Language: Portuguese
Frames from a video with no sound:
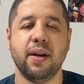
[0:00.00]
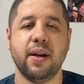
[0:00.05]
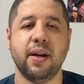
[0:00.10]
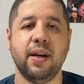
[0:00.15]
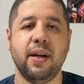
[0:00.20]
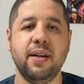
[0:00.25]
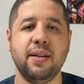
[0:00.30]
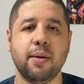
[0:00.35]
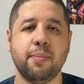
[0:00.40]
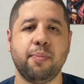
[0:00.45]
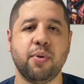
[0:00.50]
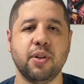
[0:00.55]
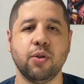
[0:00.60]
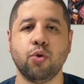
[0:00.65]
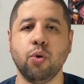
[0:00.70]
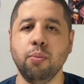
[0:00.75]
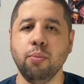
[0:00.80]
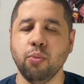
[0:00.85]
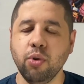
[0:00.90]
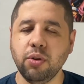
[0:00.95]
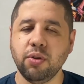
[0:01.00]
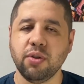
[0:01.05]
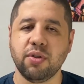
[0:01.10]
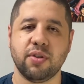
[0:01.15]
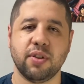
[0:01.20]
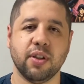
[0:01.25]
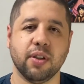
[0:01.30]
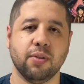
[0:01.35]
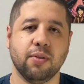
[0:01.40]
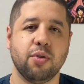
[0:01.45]
ele se aposentou muito
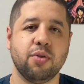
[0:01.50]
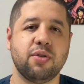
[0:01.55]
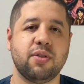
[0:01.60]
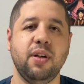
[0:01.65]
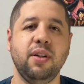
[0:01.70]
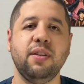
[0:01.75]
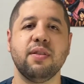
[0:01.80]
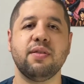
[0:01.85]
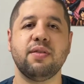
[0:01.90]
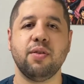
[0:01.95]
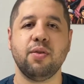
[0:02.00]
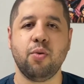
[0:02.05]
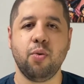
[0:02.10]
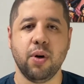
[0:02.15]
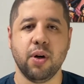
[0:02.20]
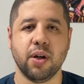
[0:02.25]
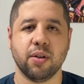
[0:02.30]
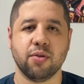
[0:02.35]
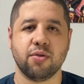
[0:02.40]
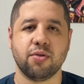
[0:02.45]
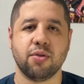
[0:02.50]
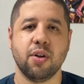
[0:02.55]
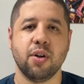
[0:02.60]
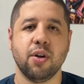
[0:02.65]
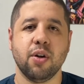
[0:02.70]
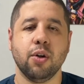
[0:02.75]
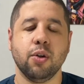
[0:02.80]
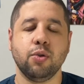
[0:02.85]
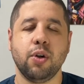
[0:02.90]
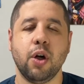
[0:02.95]
cedo, aos 35 anos,
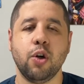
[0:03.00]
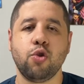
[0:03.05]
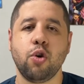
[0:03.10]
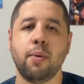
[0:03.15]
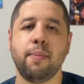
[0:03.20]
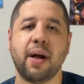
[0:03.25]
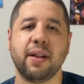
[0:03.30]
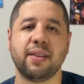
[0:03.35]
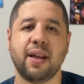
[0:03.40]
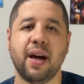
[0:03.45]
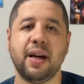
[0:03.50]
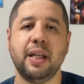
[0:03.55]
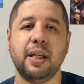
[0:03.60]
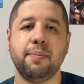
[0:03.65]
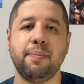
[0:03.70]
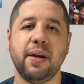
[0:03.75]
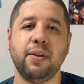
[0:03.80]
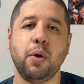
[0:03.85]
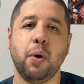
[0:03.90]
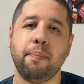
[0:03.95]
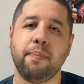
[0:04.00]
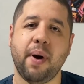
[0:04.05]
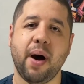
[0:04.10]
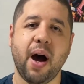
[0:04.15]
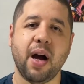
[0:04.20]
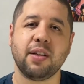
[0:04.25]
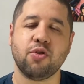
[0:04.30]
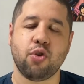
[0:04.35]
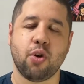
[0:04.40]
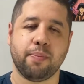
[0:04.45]
Durante uma batalha, ele perdeu
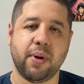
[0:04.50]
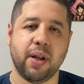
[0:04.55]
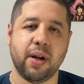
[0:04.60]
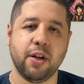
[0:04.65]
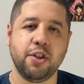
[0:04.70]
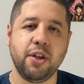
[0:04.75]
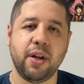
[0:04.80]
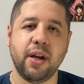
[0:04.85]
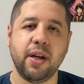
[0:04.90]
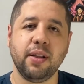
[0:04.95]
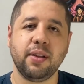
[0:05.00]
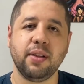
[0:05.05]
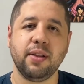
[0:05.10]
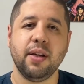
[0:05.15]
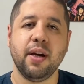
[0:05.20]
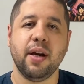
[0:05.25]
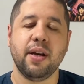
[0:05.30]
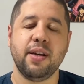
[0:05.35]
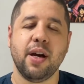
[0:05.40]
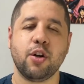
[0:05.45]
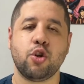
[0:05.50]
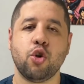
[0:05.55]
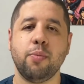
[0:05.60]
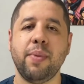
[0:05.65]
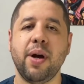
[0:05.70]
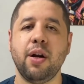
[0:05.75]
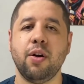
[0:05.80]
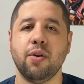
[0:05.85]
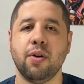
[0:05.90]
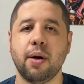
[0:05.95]
parte da sua perna direita e achou
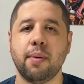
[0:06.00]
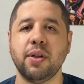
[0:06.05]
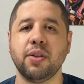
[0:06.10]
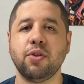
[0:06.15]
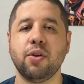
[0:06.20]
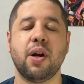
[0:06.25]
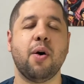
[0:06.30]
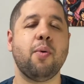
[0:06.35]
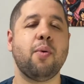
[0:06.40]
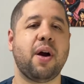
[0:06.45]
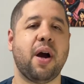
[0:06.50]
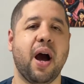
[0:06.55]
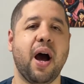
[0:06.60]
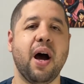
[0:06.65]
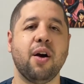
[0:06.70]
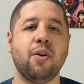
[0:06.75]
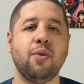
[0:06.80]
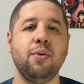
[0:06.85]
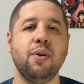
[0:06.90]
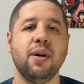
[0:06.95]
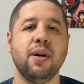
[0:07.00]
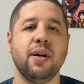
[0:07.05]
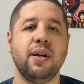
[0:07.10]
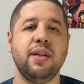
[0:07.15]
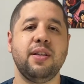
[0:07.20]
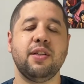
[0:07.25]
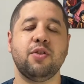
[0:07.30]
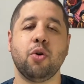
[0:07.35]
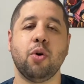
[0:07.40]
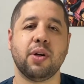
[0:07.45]
melhor abandonar o cargo
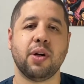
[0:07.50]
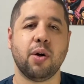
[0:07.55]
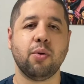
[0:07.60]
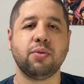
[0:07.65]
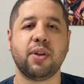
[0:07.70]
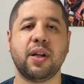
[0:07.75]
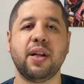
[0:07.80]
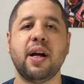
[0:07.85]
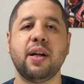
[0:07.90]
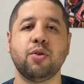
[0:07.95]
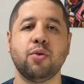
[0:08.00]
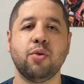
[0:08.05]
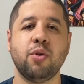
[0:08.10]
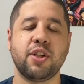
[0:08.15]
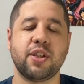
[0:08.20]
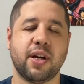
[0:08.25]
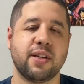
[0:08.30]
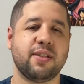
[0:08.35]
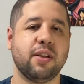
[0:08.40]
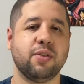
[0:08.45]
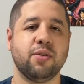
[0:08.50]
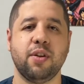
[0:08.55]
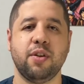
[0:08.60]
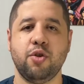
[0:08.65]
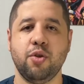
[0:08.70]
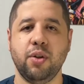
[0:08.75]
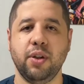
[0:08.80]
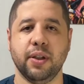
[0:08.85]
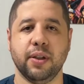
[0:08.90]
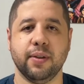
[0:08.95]
e se tornar um treinador de
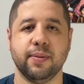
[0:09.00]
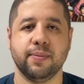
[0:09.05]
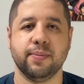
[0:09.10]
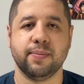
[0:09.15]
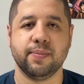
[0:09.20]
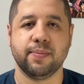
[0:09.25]
caçadores de Oni.